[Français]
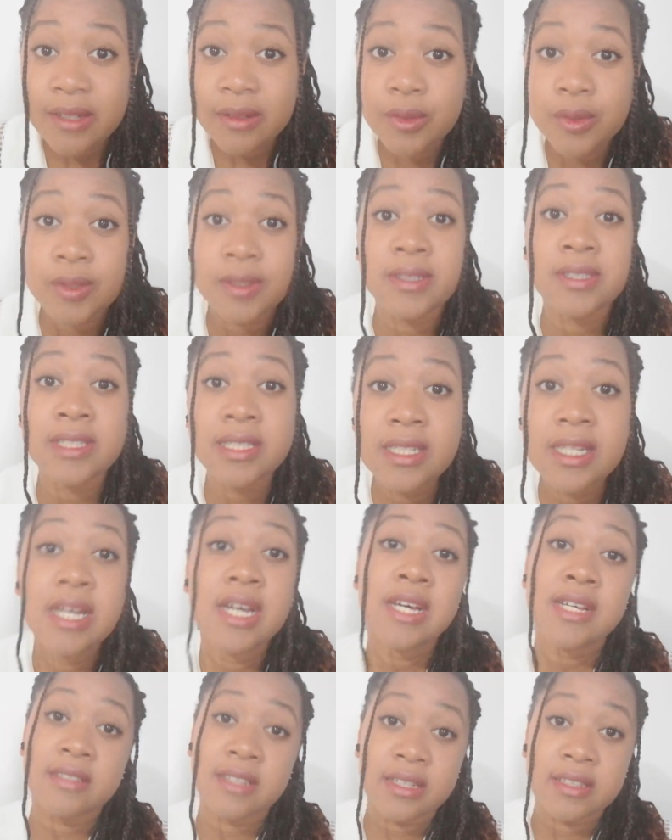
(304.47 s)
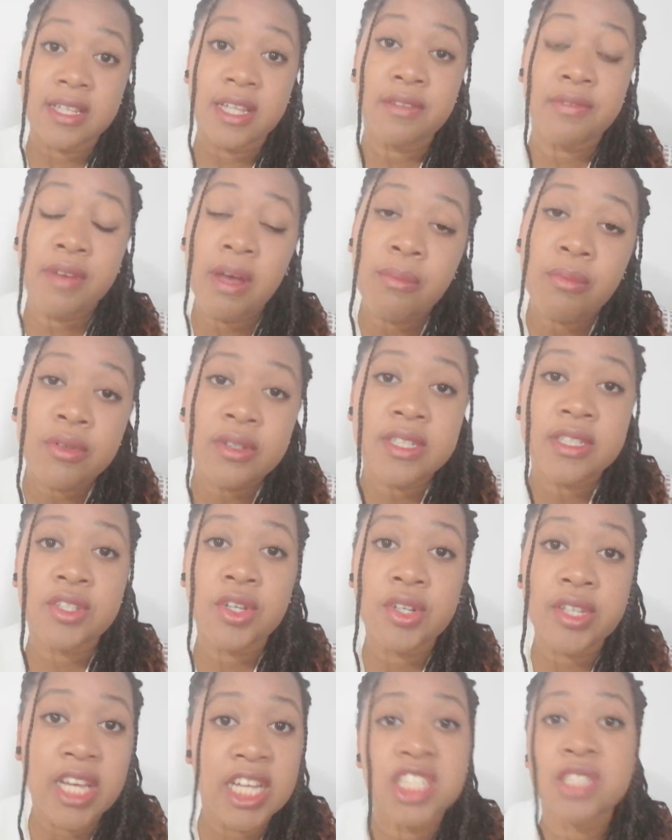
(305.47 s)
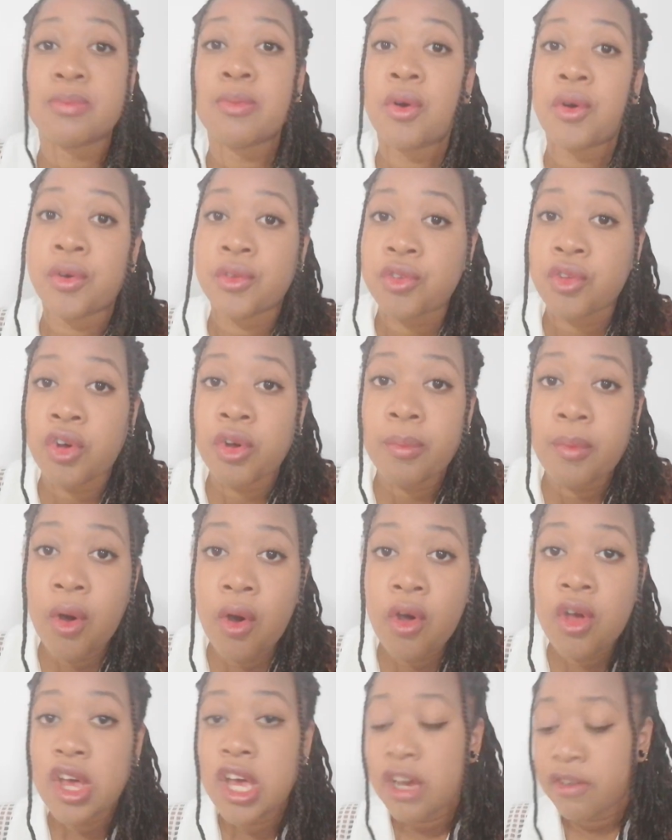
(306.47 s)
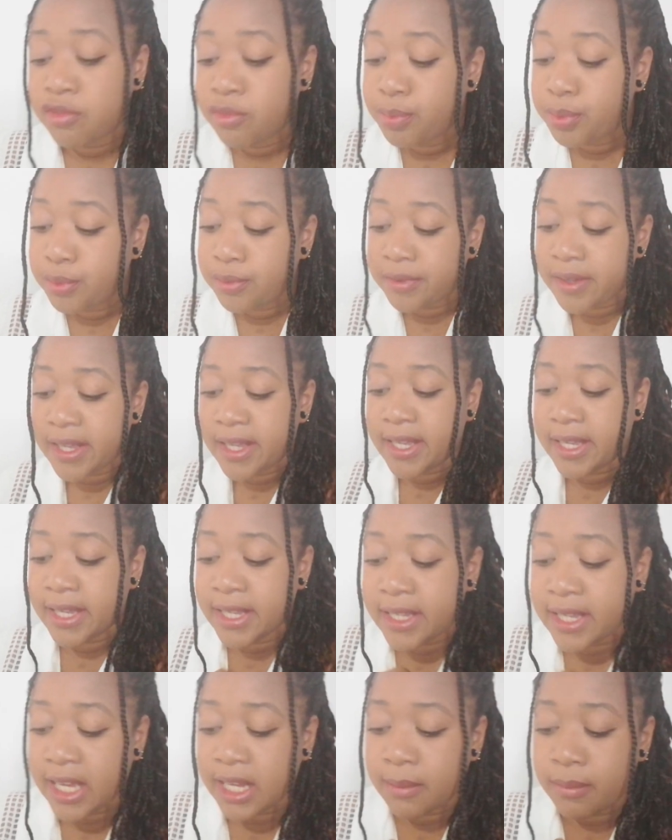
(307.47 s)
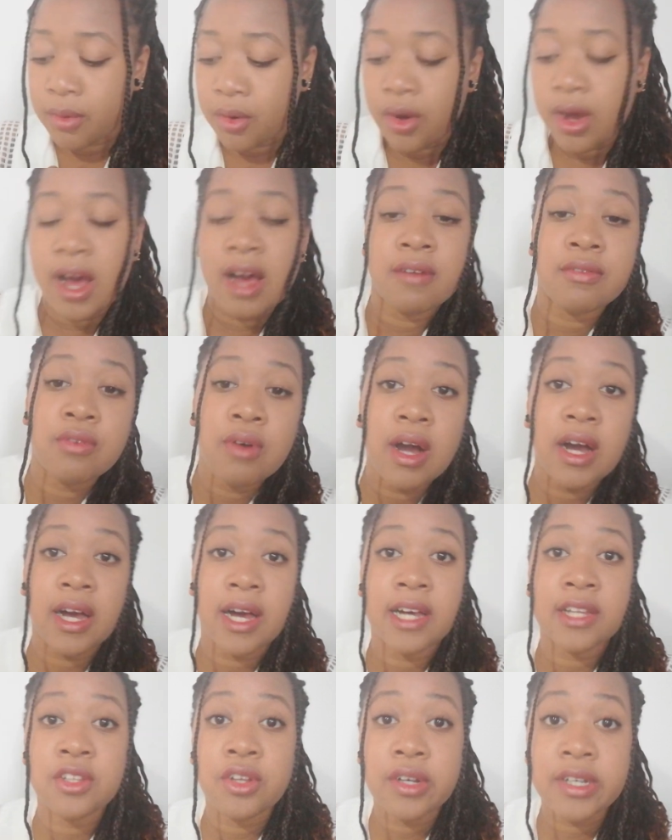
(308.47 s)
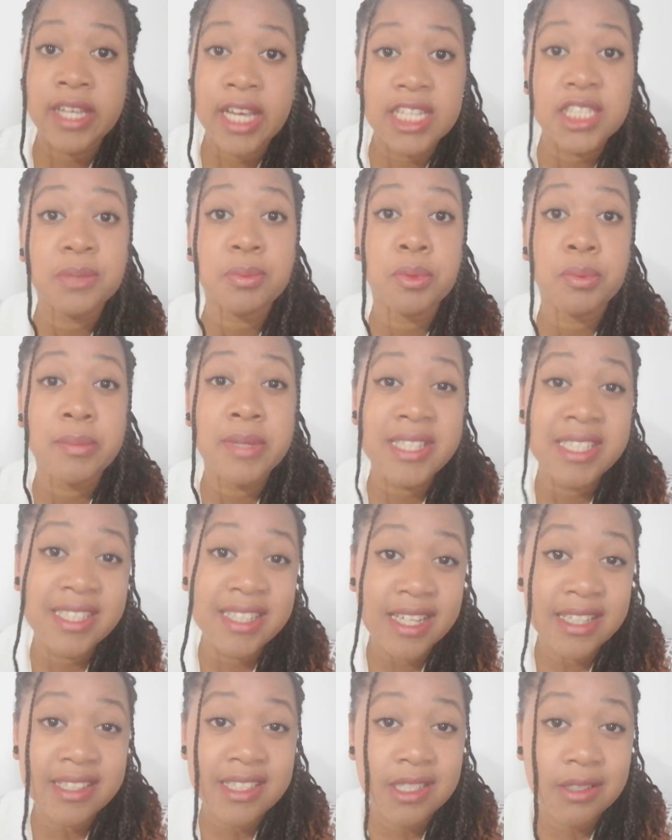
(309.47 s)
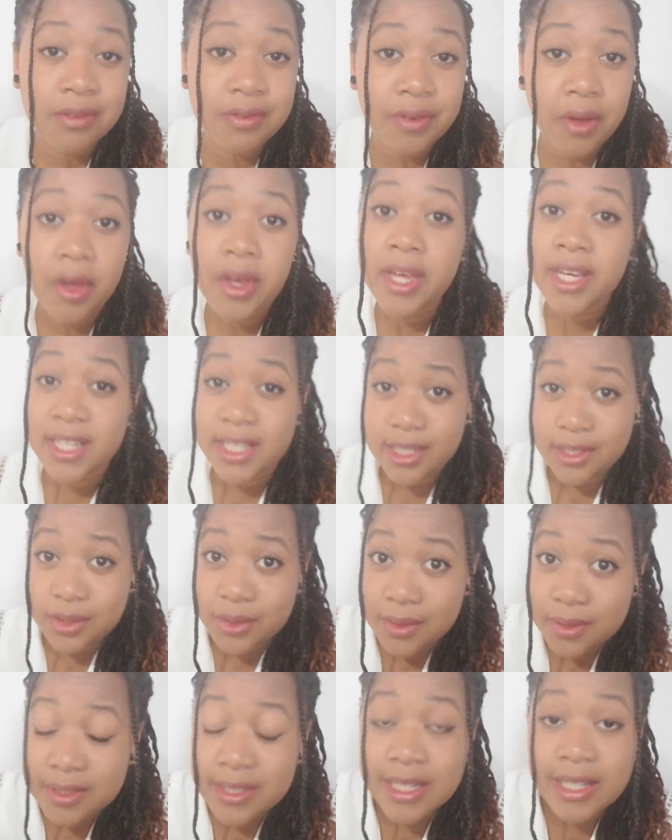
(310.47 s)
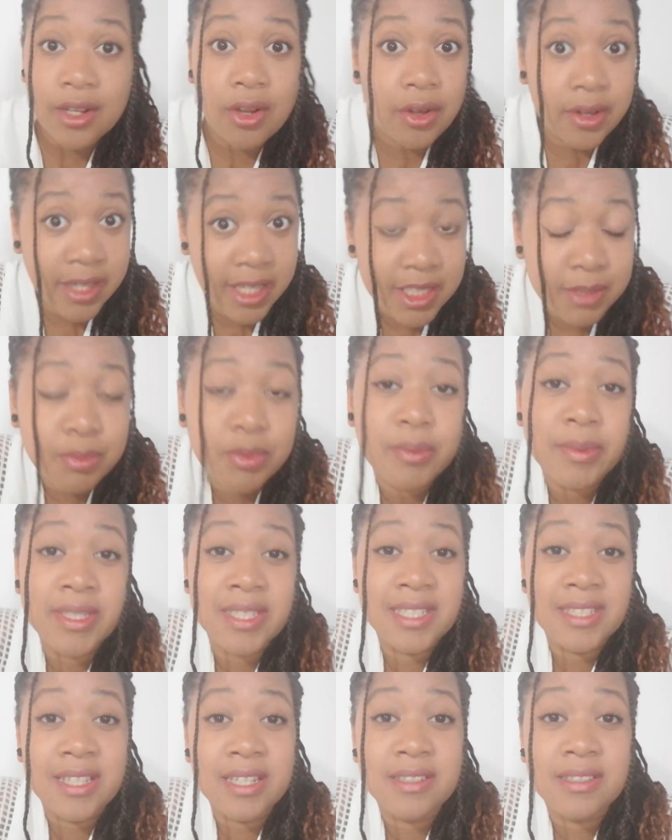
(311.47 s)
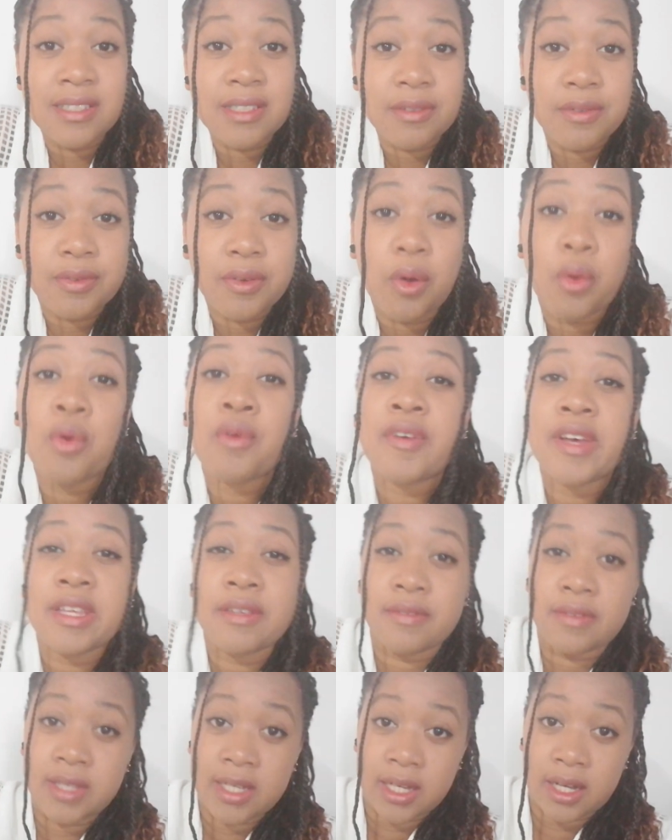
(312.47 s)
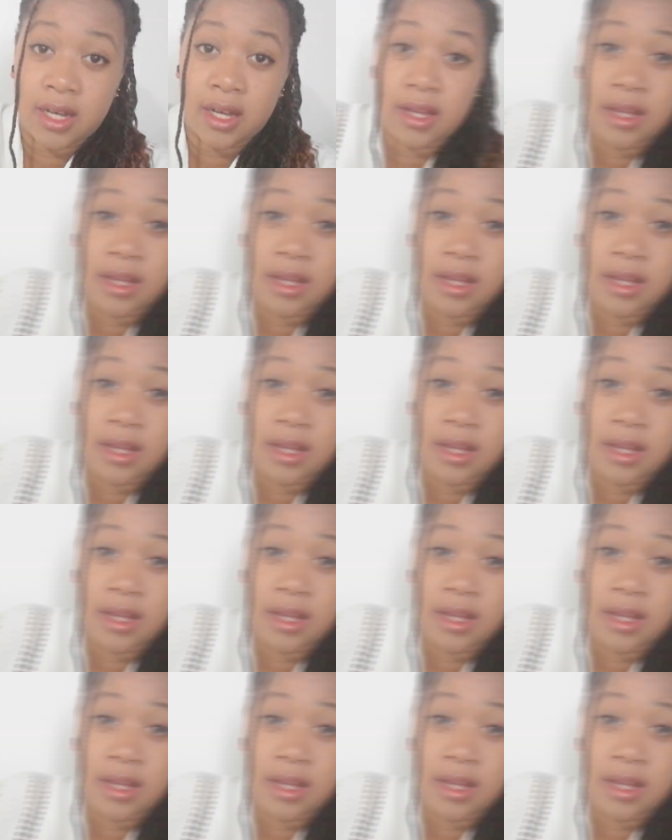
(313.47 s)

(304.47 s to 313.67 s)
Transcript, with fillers: aussi, certaines femmes ont des orgasmes en dormant. Vous pouvez également avoir un orgasme méditatif. Qu'est-ce que c'est que l'orgasme méditatif On va y venir.